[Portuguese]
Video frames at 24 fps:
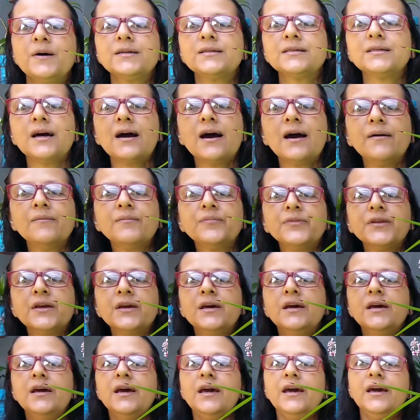passar
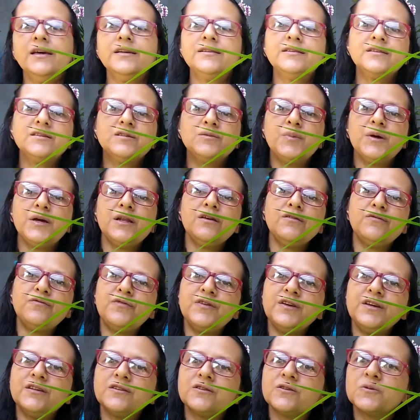esses
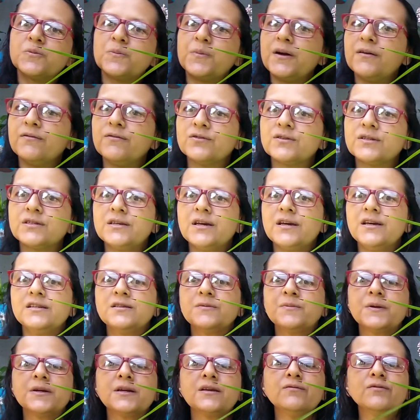benefícios para
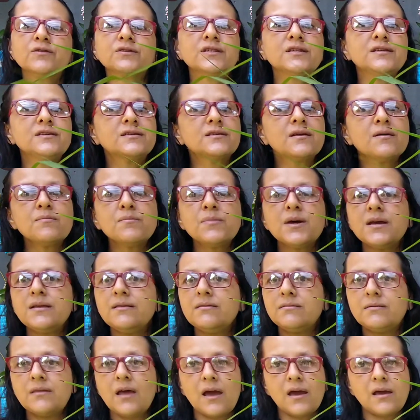vocês, para que vocês também
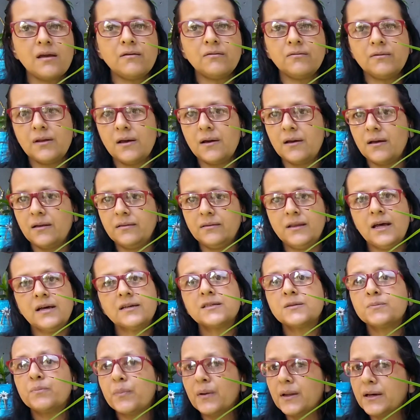tenham na,
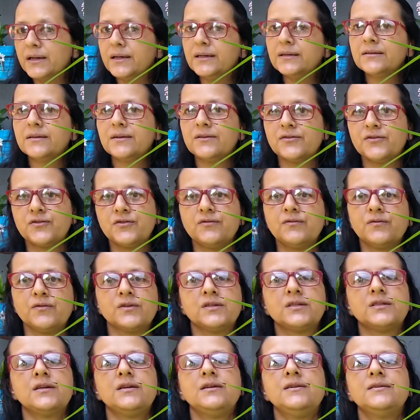nas plantas de
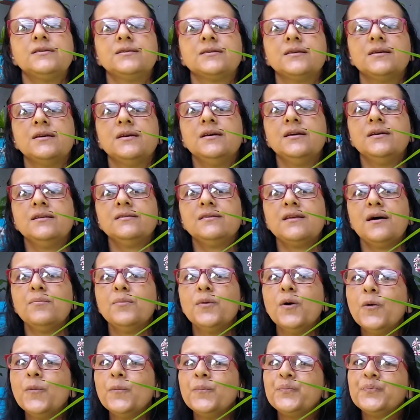vocês, tá
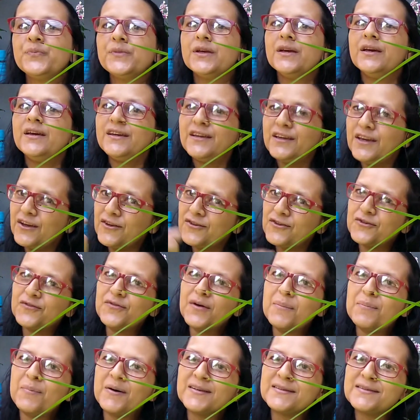bom? que
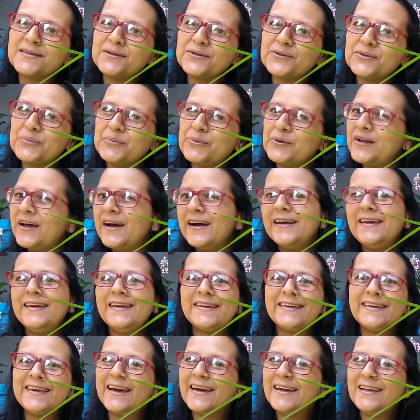estiver passando por
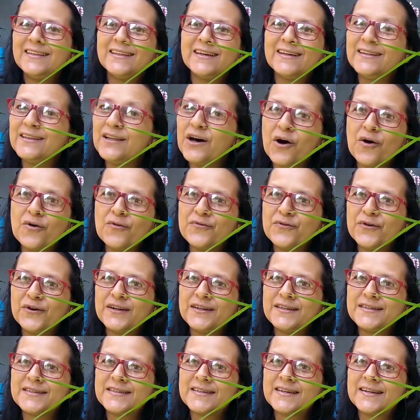aí, que ainda não for
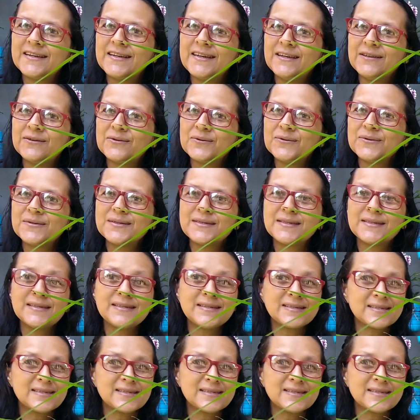inscrito, se